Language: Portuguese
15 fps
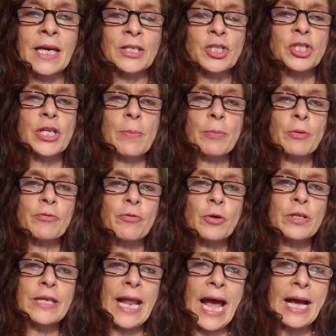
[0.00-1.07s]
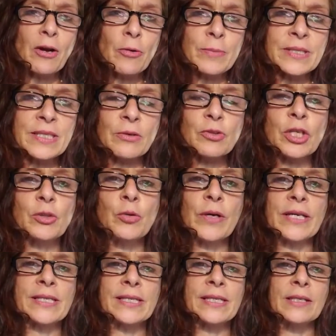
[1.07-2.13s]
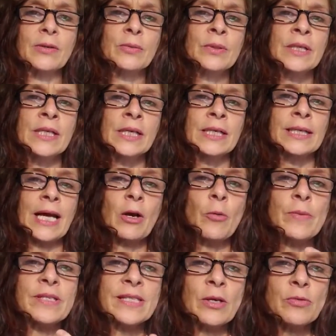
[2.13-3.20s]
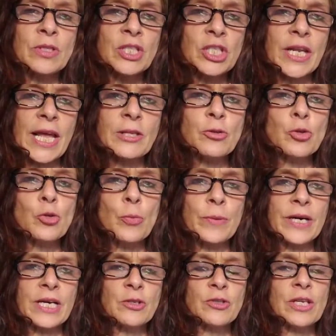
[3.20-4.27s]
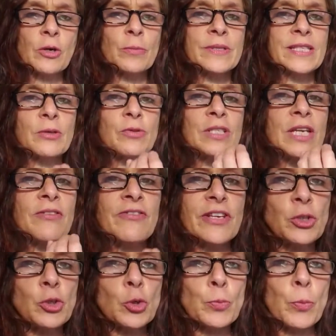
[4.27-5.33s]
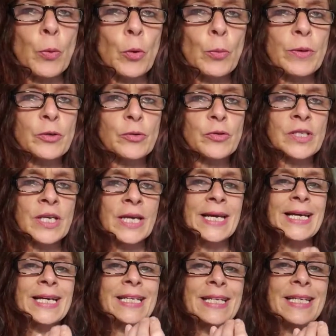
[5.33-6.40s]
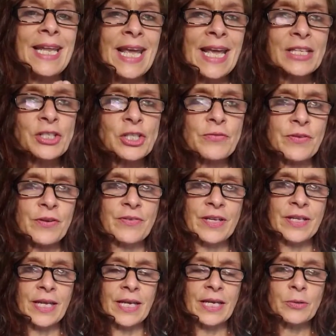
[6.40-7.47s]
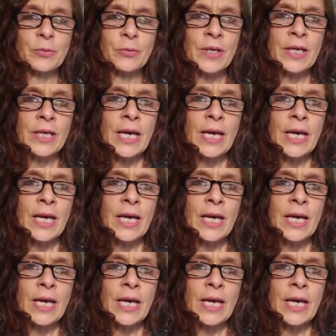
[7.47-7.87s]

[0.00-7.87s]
A gente aprovou na Comissão de Educação, na Comissão de Direitos Humanos, na Comissão de Serviços Públicos, neste fevereiro,